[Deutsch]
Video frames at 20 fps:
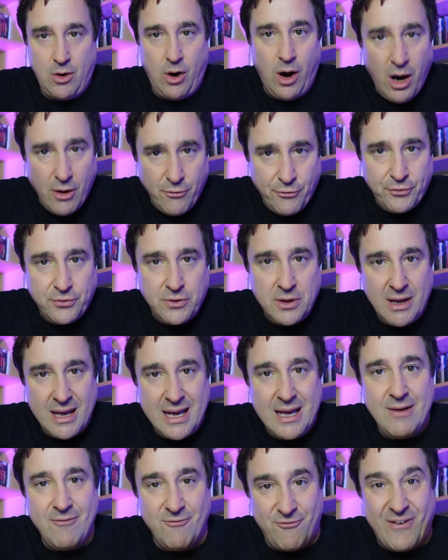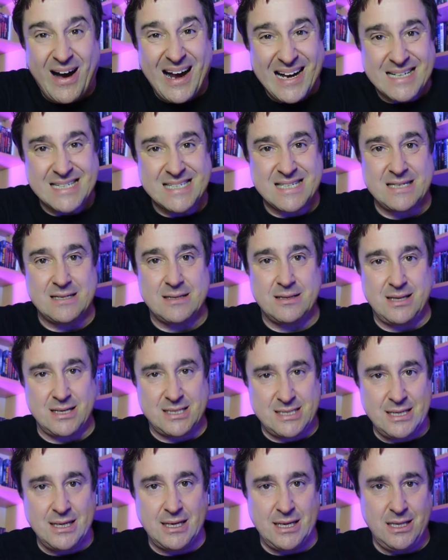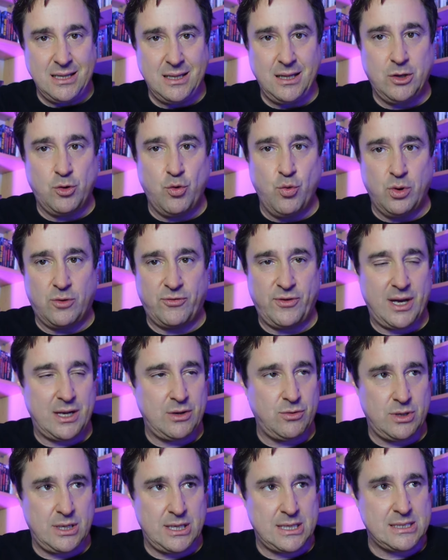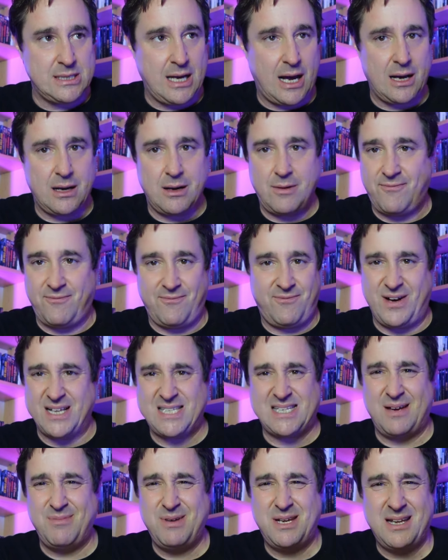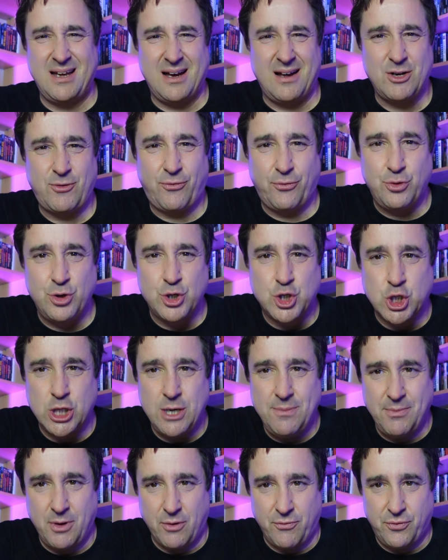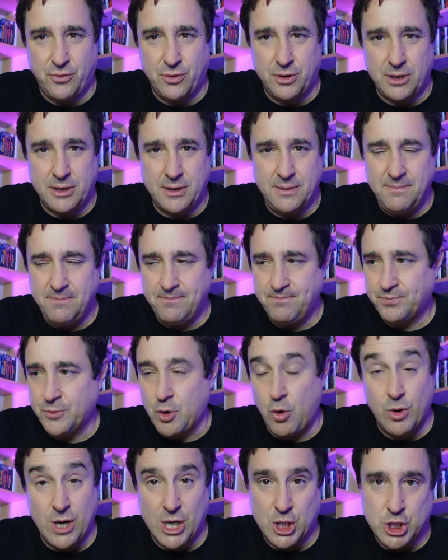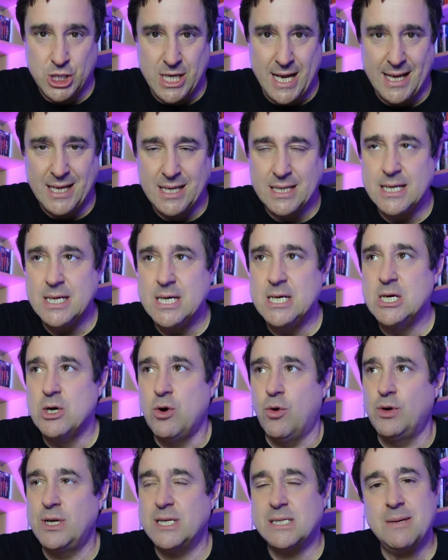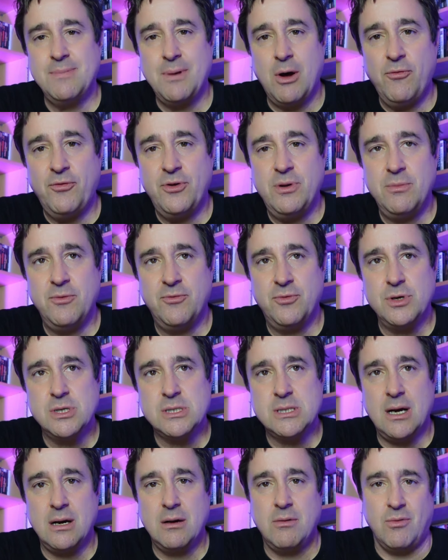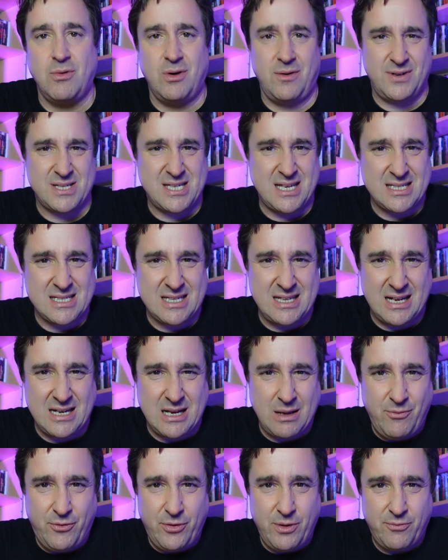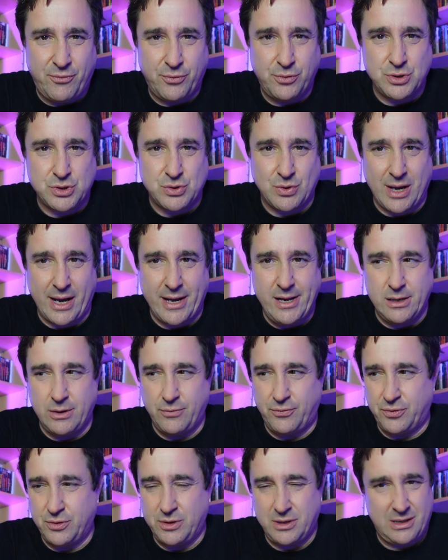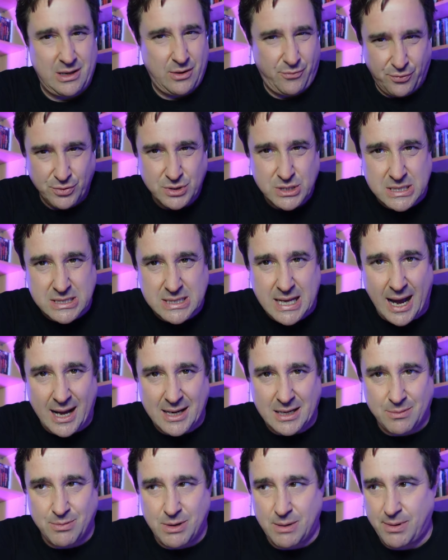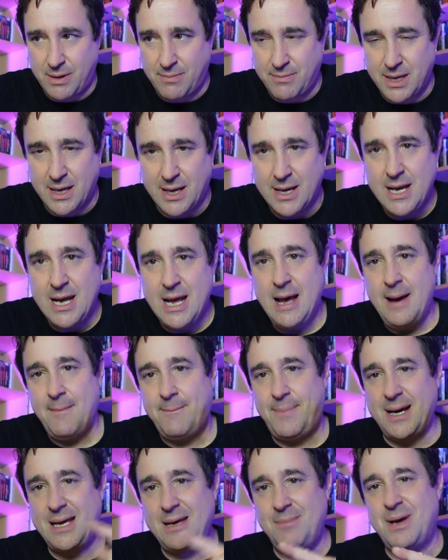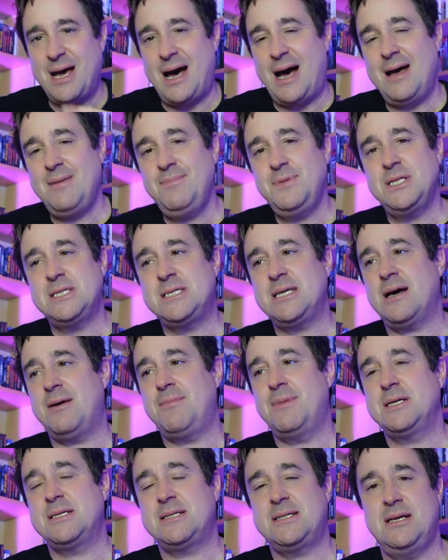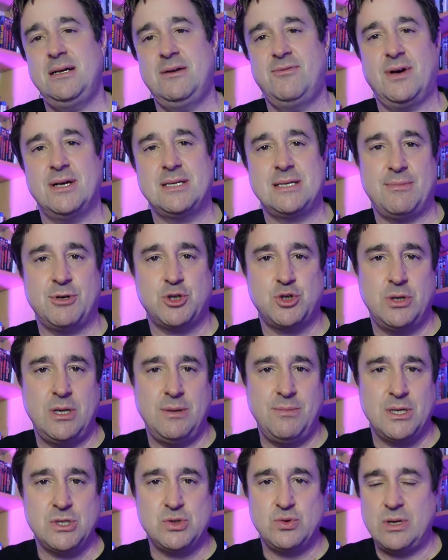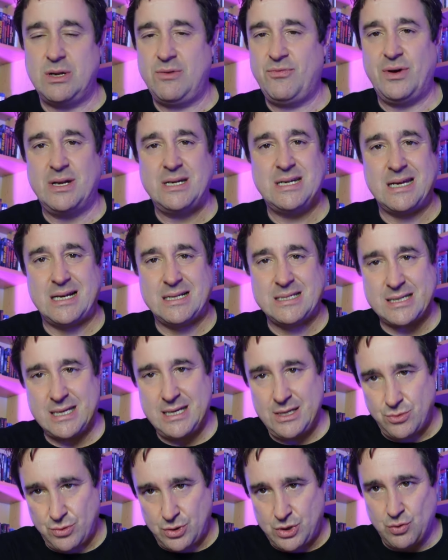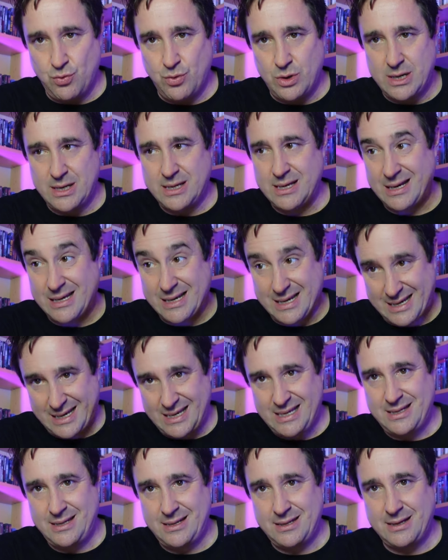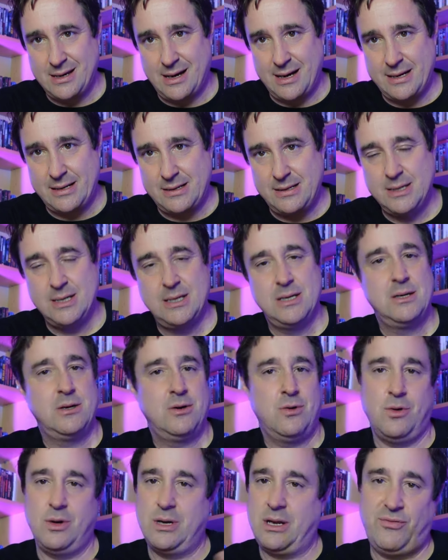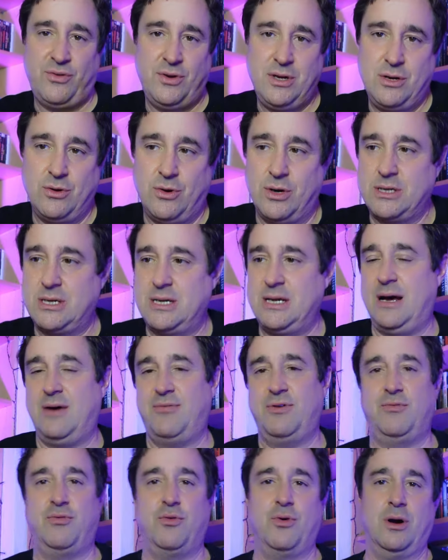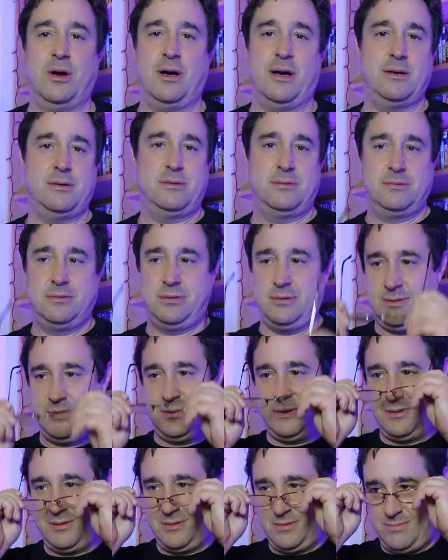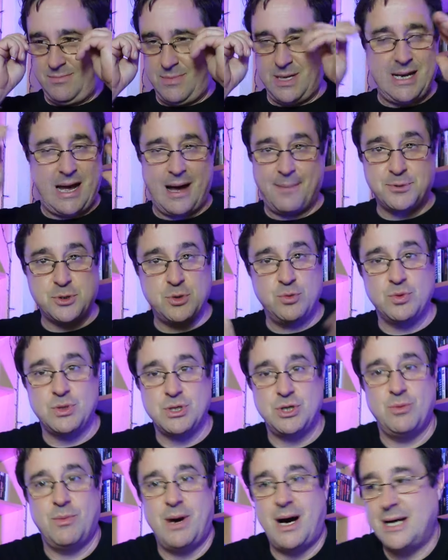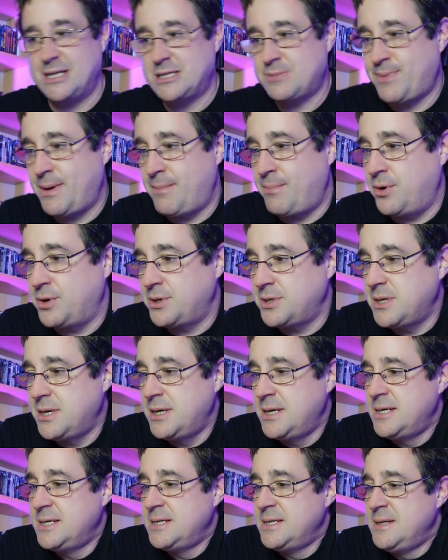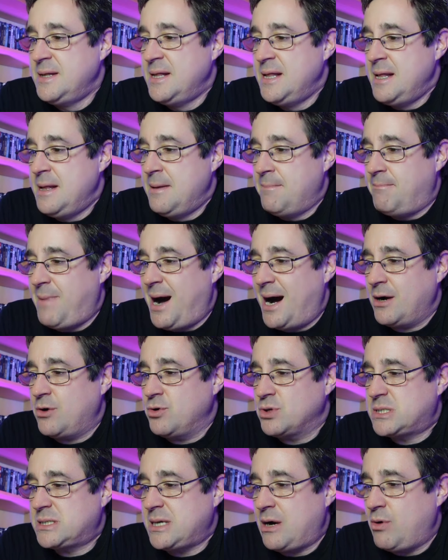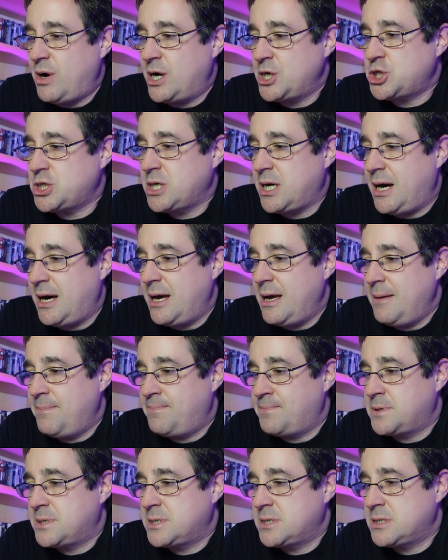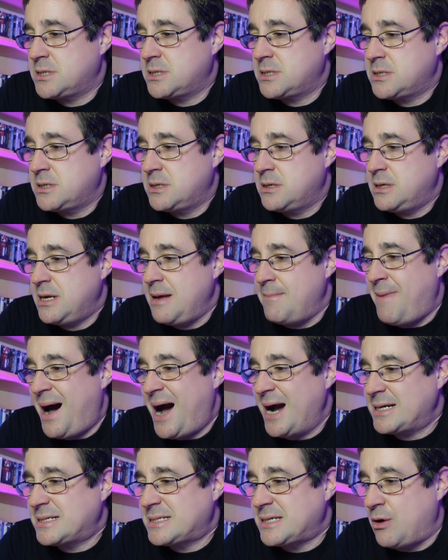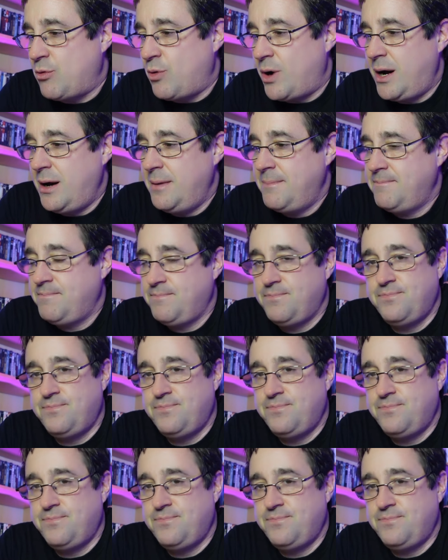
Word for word: oft wachsen, dass die richtig gut werden und ich sage, was habe ich daran früher schlimm gefunden? oder schlecht. Und es gibt auch Filme, wo ich sage, oh, was hast du denn an dem Film früher so geil gefunden? Der funzt gar nicht mehr bei mir. Bei Im Geheimdienst ihrer Majestät war es aber schon immer so, den fand ich als Kind und Jugendlicher richtig geil und ich finde ihn heute nach wie vor geil. Meine absolute Nummer 1 bei Bond. Markus Sauer schreibt, nee, Mark Sauer